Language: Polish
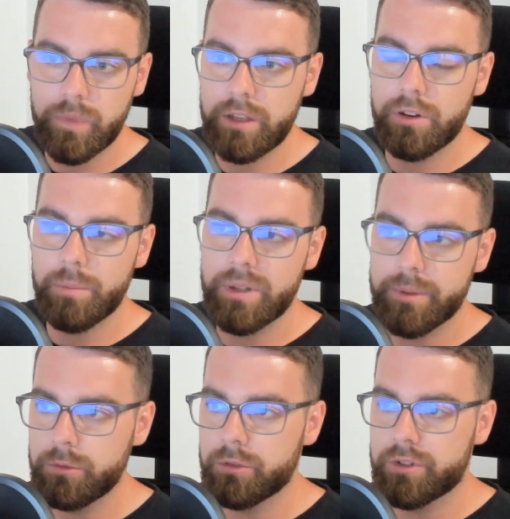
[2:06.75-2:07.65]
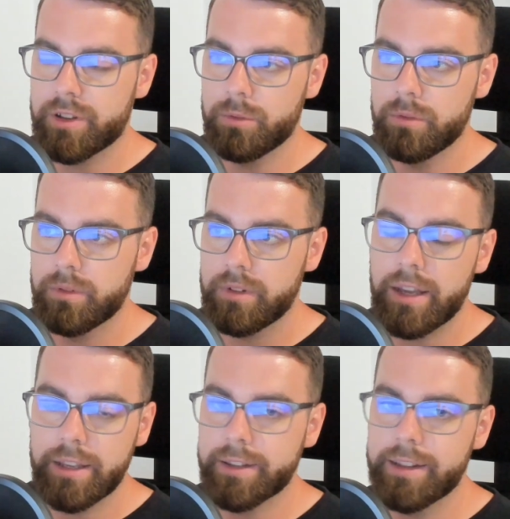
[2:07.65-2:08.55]
jeżeli będę miał dużo czasu, a
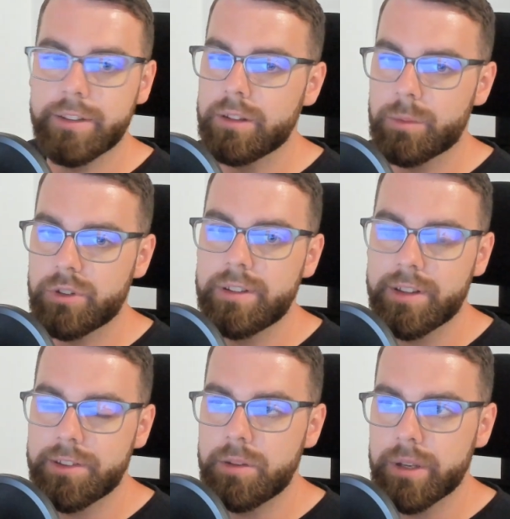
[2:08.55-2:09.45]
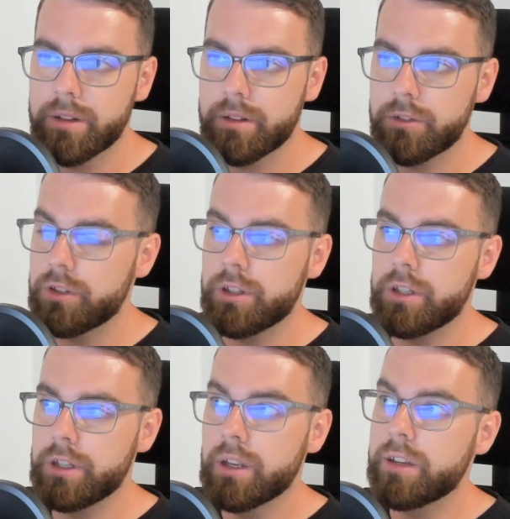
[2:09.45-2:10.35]
nie tyle co na przykład na streamie
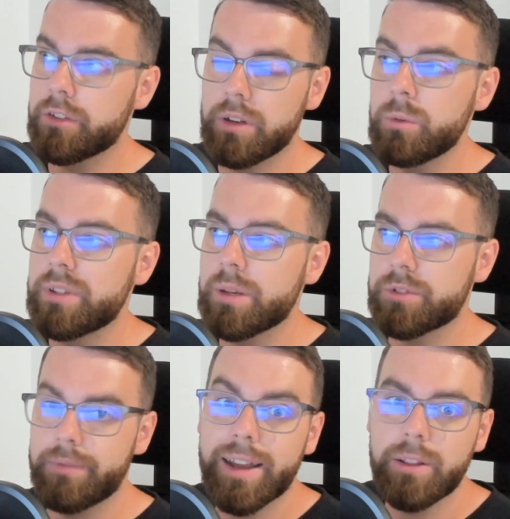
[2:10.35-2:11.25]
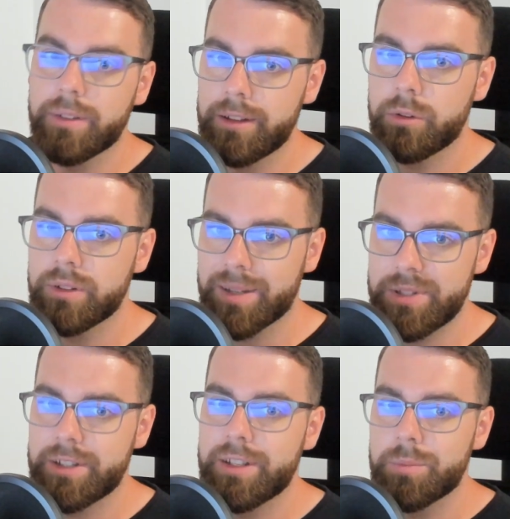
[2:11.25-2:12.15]
i jeżeli uznam, że warto ten kod
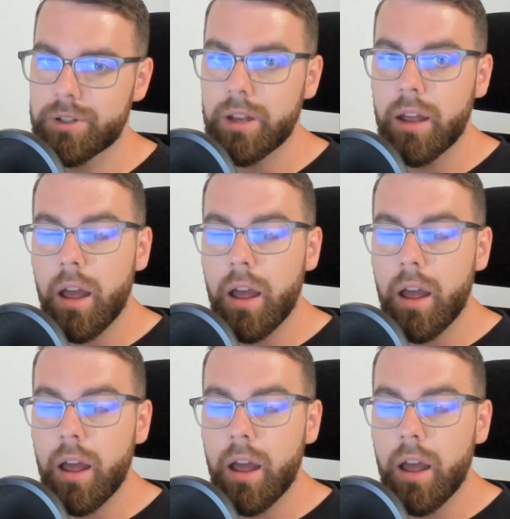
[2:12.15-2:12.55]
napisać lepszy,